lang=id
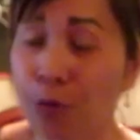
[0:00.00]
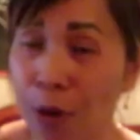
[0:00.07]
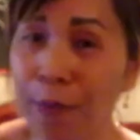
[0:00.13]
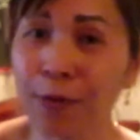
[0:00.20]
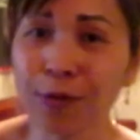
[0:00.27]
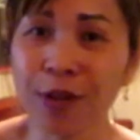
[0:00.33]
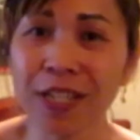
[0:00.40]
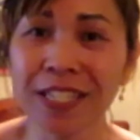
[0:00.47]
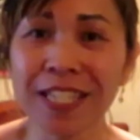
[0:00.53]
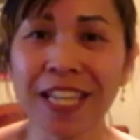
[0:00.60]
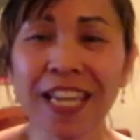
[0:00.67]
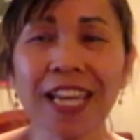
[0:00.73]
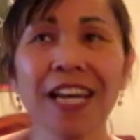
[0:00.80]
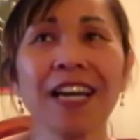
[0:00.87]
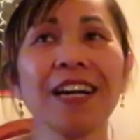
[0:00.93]
suami juga
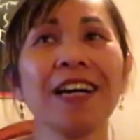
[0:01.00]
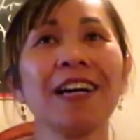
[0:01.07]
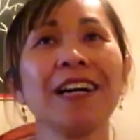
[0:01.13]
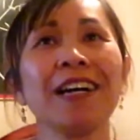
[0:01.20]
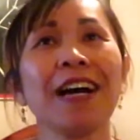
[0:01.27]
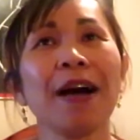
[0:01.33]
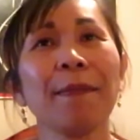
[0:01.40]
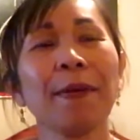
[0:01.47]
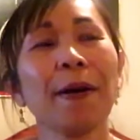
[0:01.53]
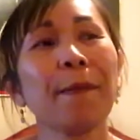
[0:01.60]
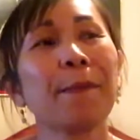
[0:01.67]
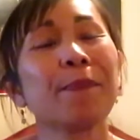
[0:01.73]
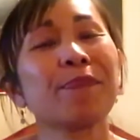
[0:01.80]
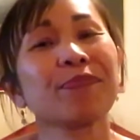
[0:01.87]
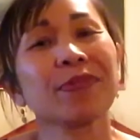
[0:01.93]
sih uh, apa
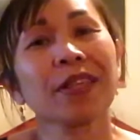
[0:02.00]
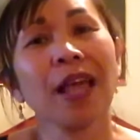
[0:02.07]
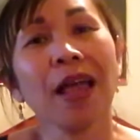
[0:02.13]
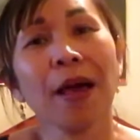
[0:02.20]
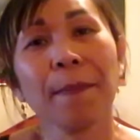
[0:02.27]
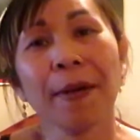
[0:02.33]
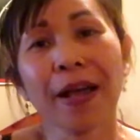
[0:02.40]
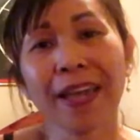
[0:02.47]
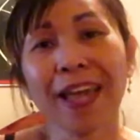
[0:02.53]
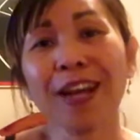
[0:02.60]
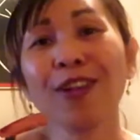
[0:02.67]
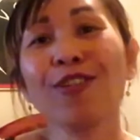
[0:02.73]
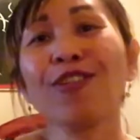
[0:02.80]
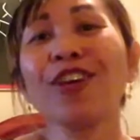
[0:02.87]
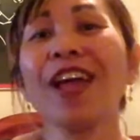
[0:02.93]

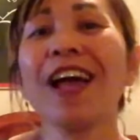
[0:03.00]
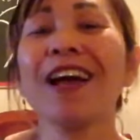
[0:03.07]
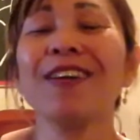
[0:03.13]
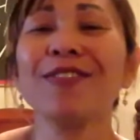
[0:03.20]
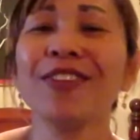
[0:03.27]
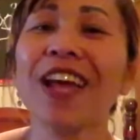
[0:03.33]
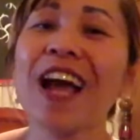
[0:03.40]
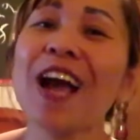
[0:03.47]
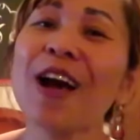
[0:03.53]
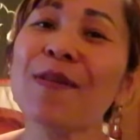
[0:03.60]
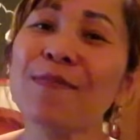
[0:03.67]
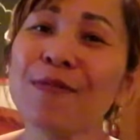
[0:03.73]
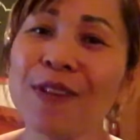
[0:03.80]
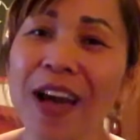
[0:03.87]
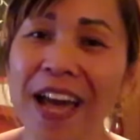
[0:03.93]
pakaianku yang udah nggak
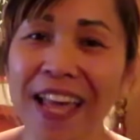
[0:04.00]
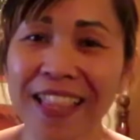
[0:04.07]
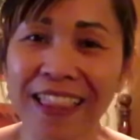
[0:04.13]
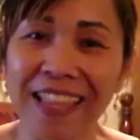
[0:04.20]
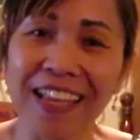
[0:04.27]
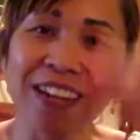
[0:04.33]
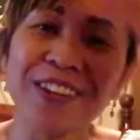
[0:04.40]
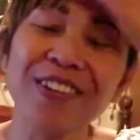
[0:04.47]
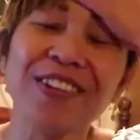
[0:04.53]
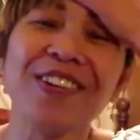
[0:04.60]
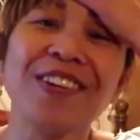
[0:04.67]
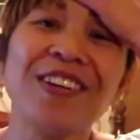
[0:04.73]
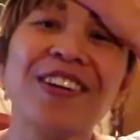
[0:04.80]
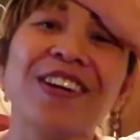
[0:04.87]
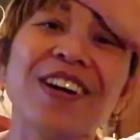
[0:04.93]
muat
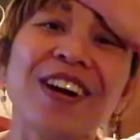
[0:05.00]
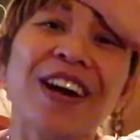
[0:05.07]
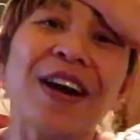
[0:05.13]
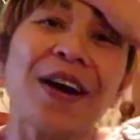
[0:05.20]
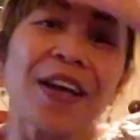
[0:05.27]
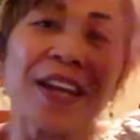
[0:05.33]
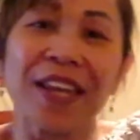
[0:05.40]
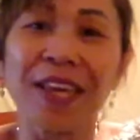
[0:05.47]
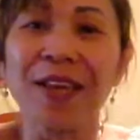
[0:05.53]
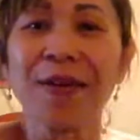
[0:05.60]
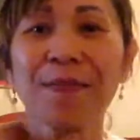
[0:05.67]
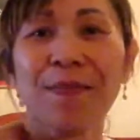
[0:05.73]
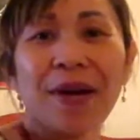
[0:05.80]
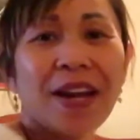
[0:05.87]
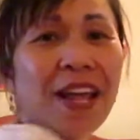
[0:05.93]
aduh nih
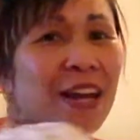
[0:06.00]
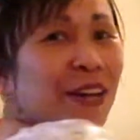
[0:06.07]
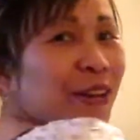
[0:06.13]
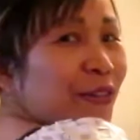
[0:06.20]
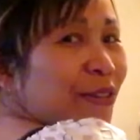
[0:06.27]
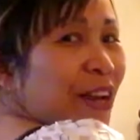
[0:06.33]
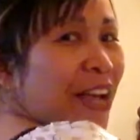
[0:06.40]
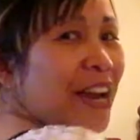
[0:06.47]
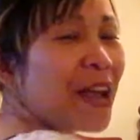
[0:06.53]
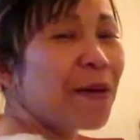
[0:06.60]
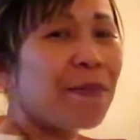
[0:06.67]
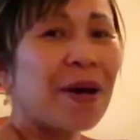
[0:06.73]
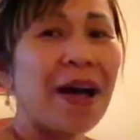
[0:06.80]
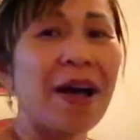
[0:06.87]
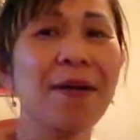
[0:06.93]
badanku udah
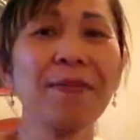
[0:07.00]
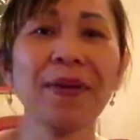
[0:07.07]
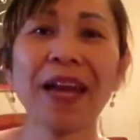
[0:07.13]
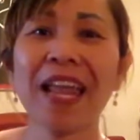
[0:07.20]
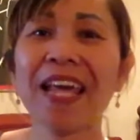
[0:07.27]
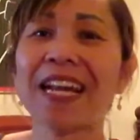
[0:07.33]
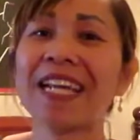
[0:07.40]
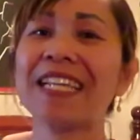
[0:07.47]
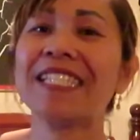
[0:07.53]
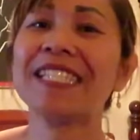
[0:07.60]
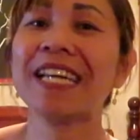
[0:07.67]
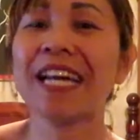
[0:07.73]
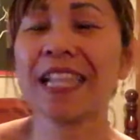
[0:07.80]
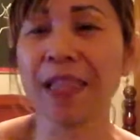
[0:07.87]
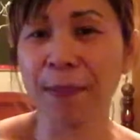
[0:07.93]
nambah melar
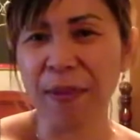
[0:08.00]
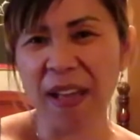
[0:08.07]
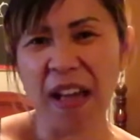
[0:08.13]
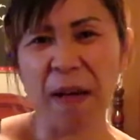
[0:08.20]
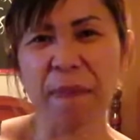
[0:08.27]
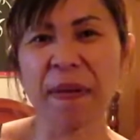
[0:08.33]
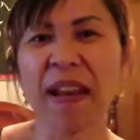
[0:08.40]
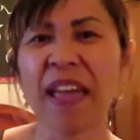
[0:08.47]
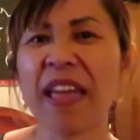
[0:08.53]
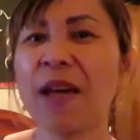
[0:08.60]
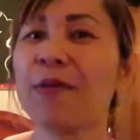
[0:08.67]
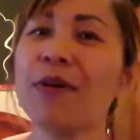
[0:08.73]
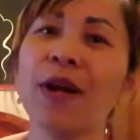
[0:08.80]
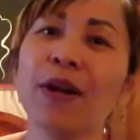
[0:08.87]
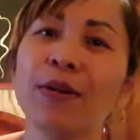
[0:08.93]
aja tapi nggak apalah
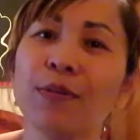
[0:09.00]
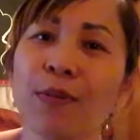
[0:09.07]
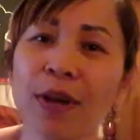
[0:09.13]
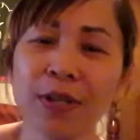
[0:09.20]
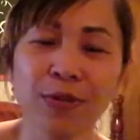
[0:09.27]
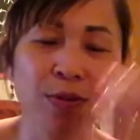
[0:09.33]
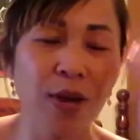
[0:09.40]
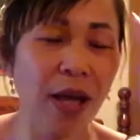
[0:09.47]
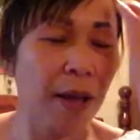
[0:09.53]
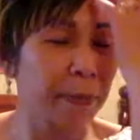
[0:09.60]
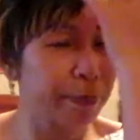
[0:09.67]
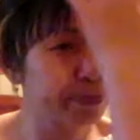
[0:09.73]
ya udah tua juga